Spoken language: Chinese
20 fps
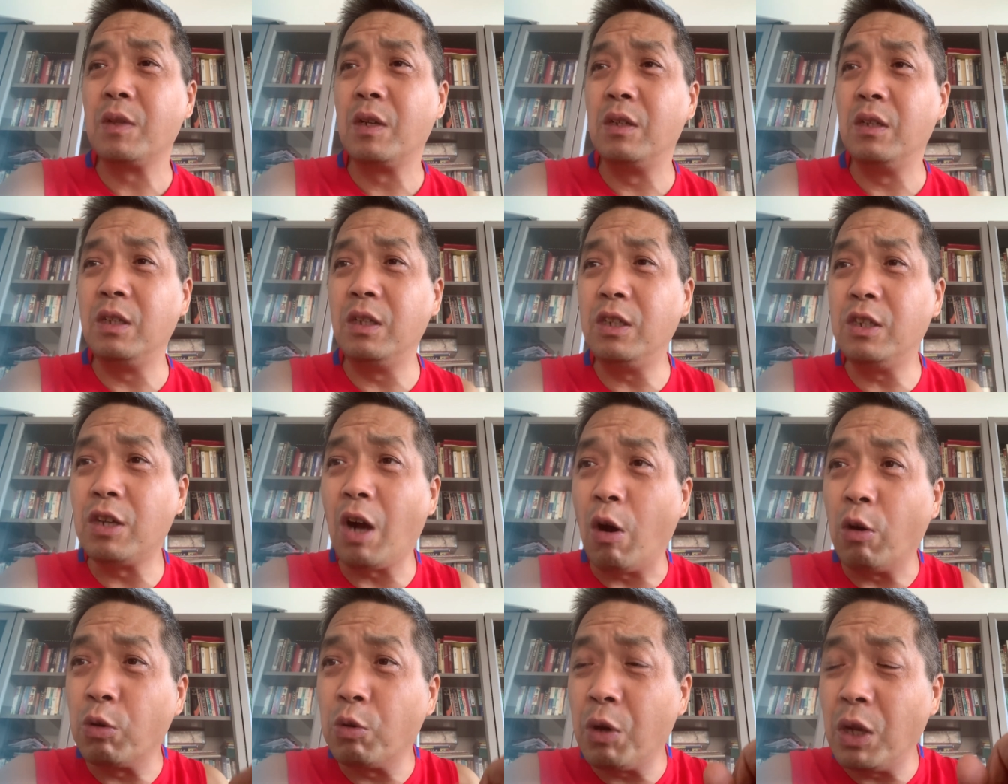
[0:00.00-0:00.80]
你
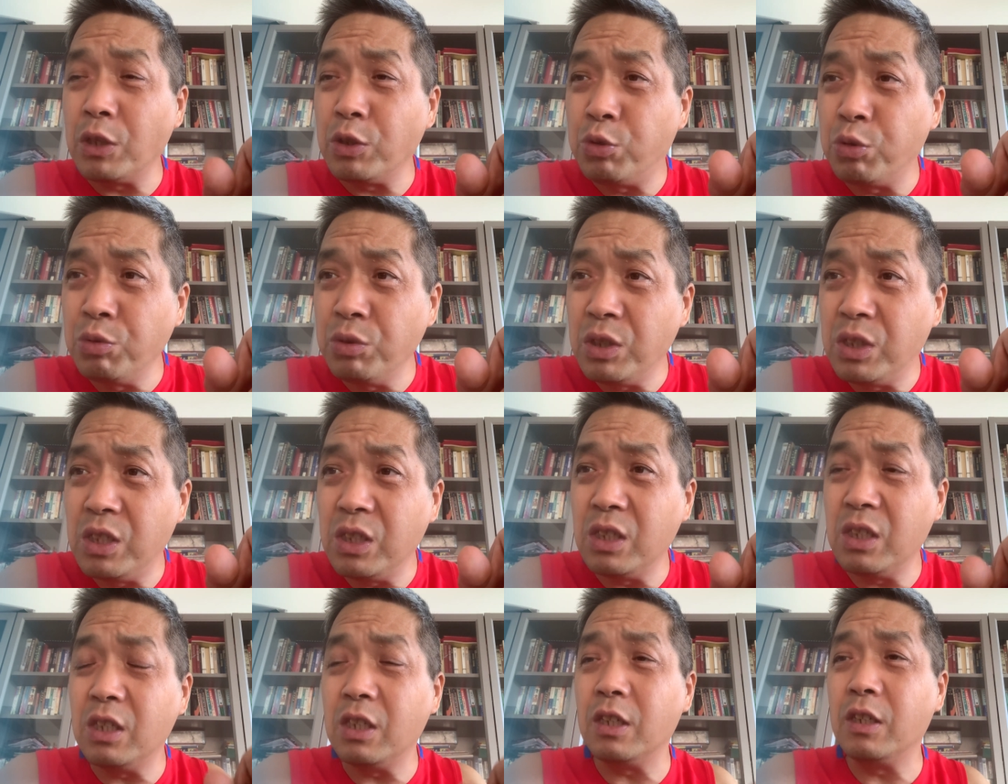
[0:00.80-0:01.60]
扰乱军
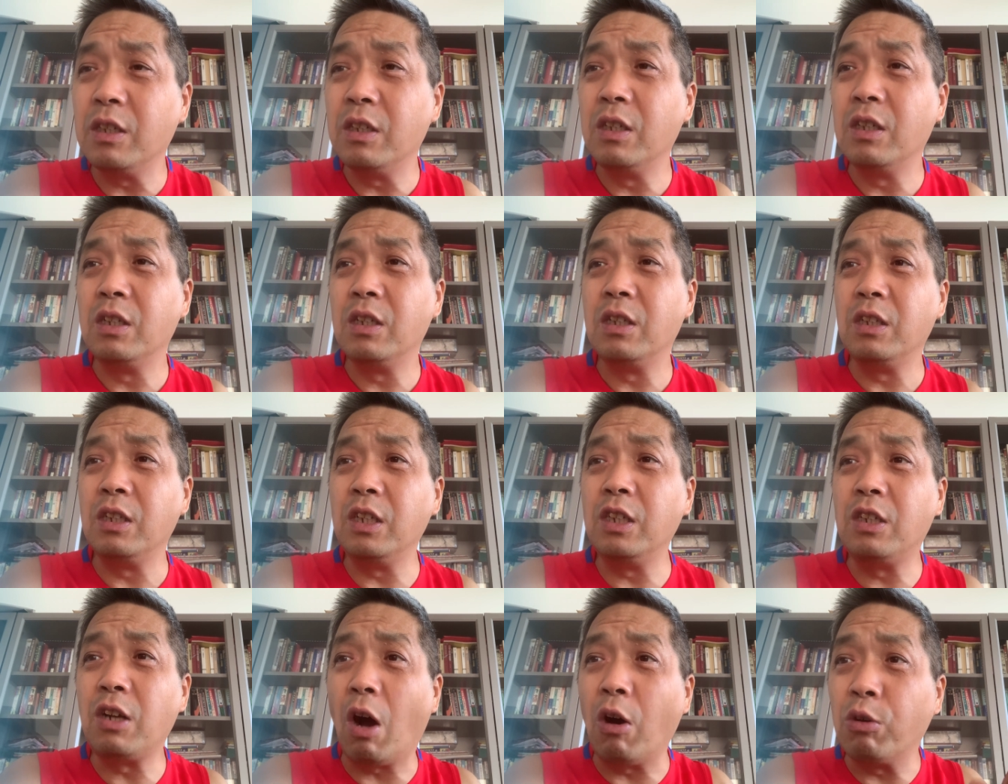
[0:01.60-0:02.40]
心，你
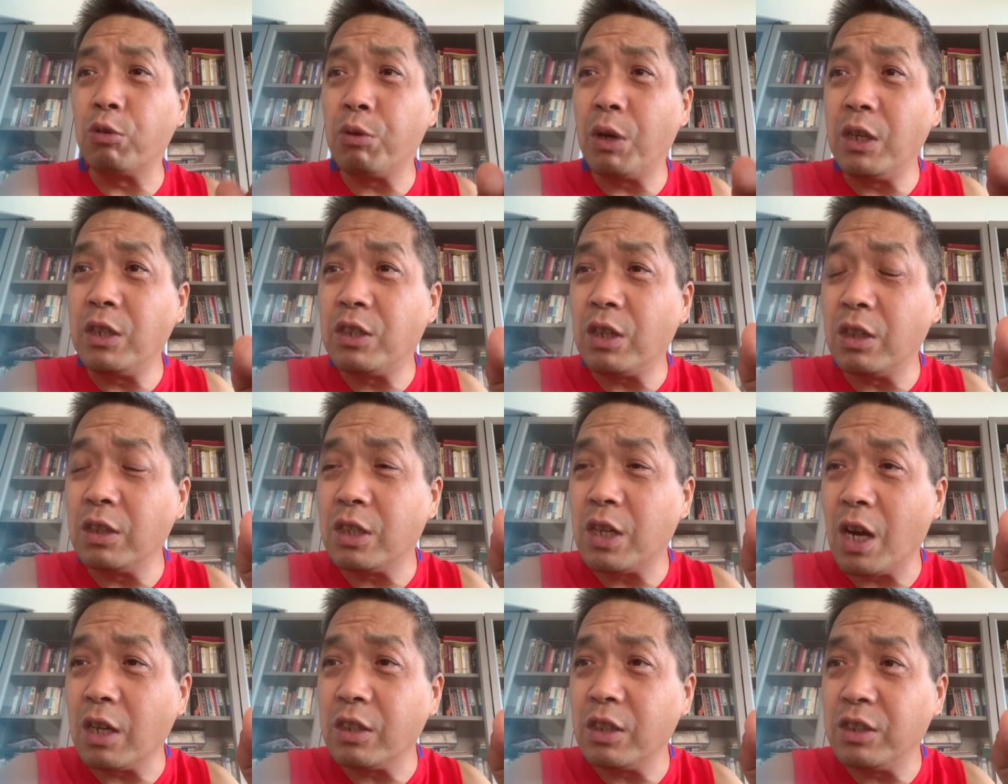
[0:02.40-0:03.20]
扰乱正
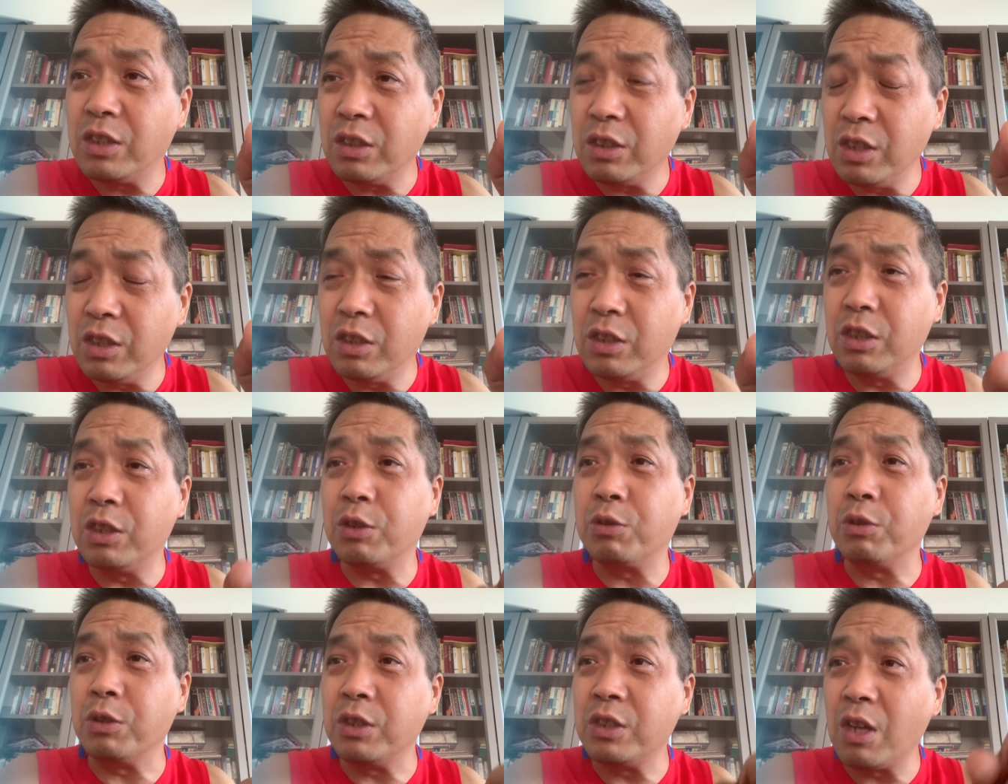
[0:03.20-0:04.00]
常的经济秩
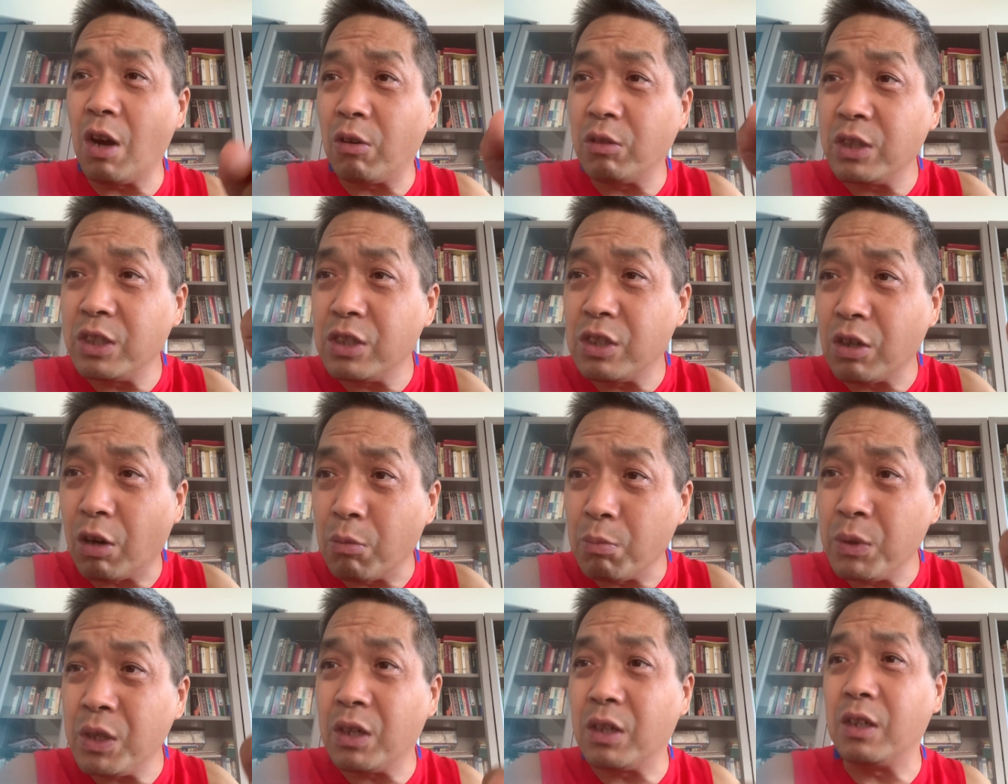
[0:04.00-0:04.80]
序，要你小
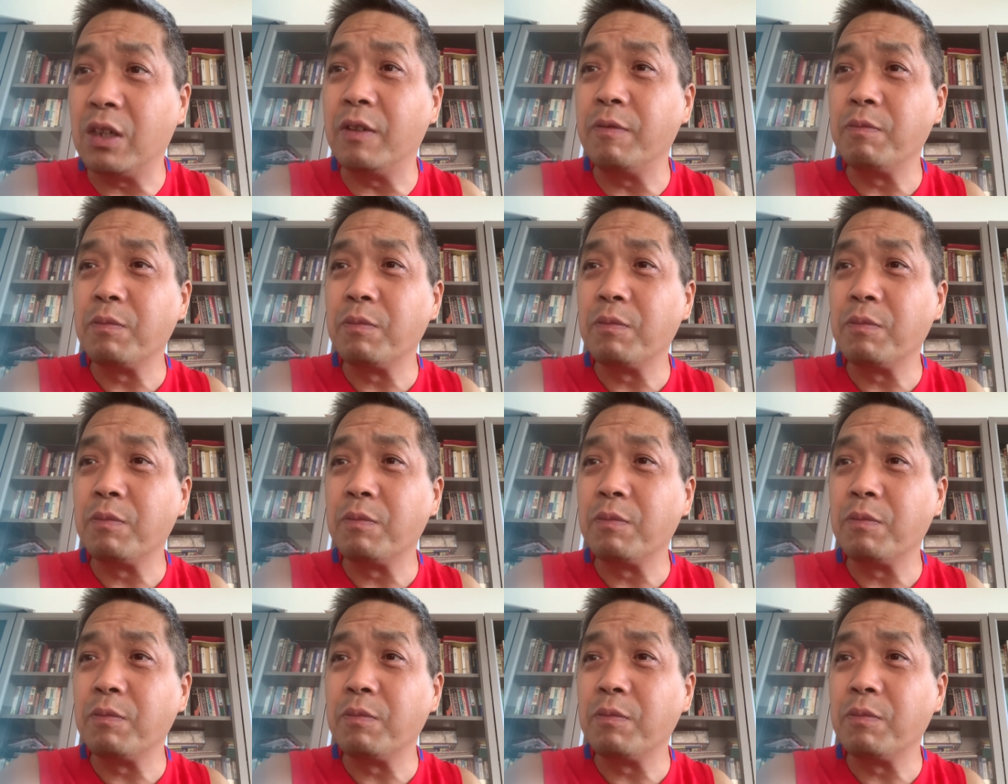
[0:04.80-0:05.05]
命儿，